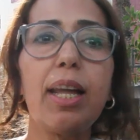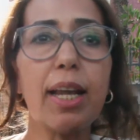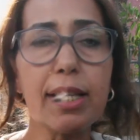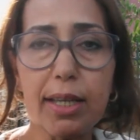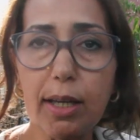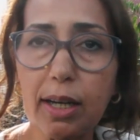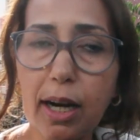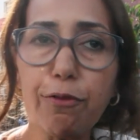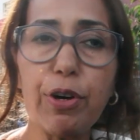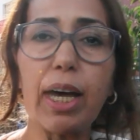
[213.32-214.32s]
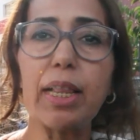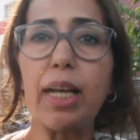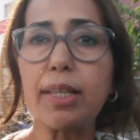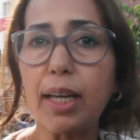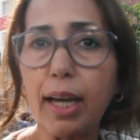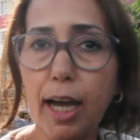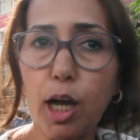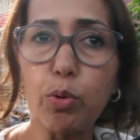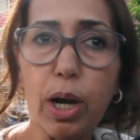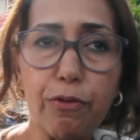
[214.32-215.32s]
التي رافقت
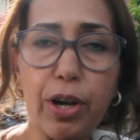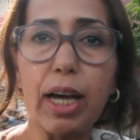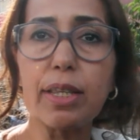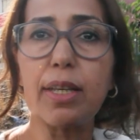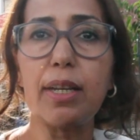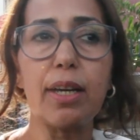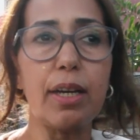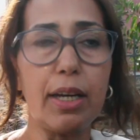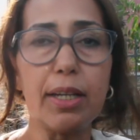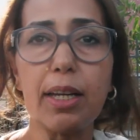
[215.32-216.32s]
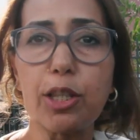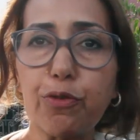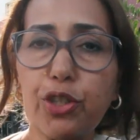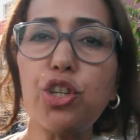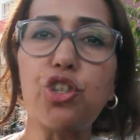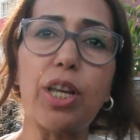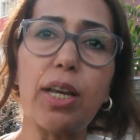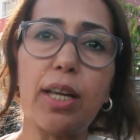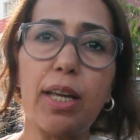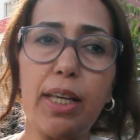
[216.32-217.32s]
الاعتقال ورافقت يعني التفتيش
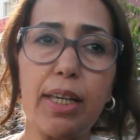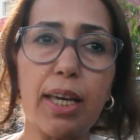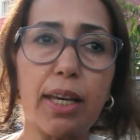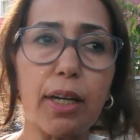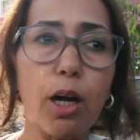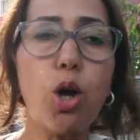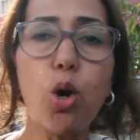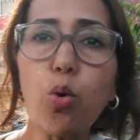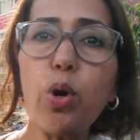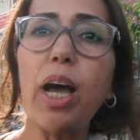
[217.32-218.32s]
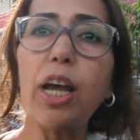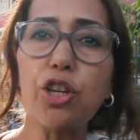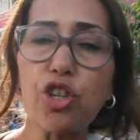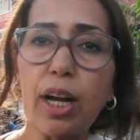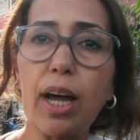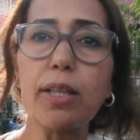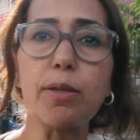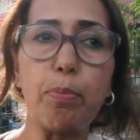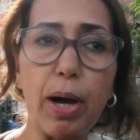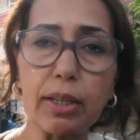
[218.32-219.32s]
ديال العياده كلها
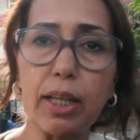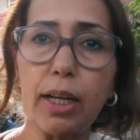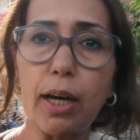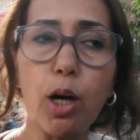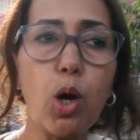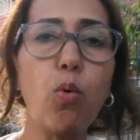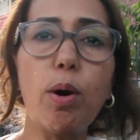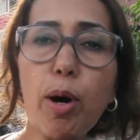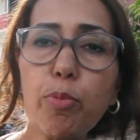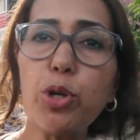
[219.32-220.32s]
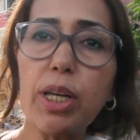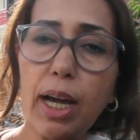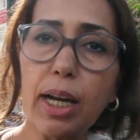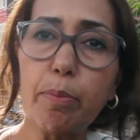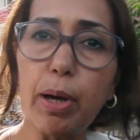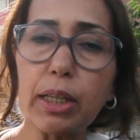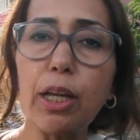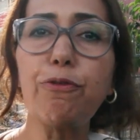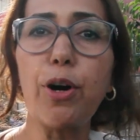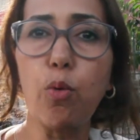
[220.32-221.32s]
اجراءات باطله وما بني على
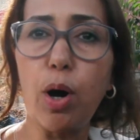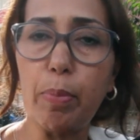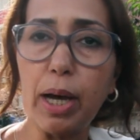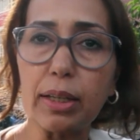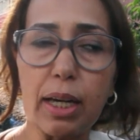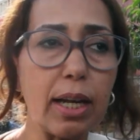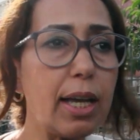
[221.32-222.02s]
باطل فهو باطل